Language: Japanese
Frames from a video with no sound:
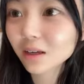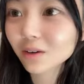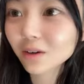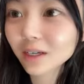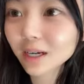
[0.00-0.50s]

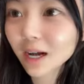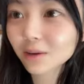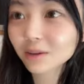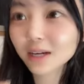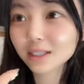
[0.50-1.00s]
声が
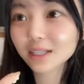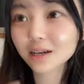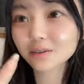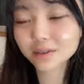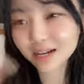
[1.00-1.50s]
フランさ
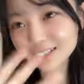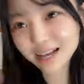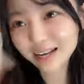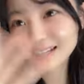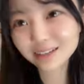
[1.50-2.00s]
んフラン
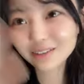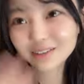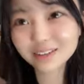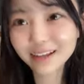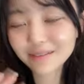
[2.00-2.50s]
さんありがとう
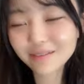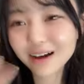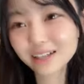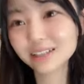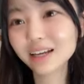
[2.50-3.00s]
ございま
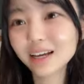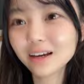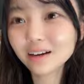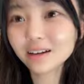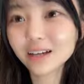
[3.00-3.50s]
す
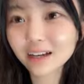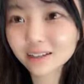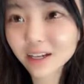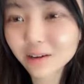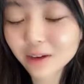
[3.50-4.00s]
フラン
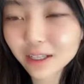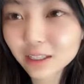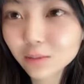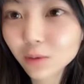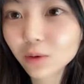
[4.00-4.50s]
さんはい
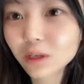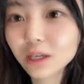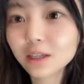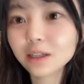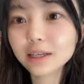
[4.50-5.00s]
つも
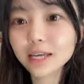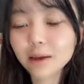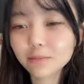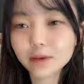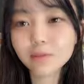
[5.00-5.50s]

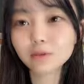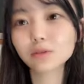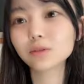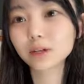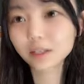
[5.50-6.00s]
DMM
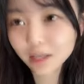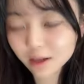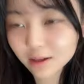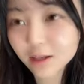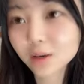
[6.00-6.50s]
とか
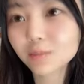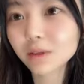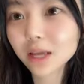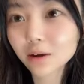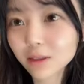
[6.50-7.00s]
ね
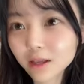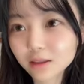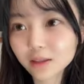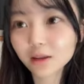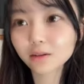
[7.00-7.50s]
見てくれ
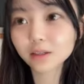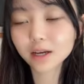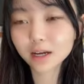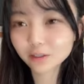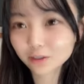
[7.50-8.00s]
てる気
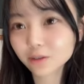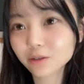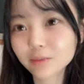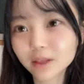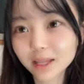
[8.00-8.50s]
がす
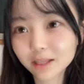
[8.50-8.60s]
るみん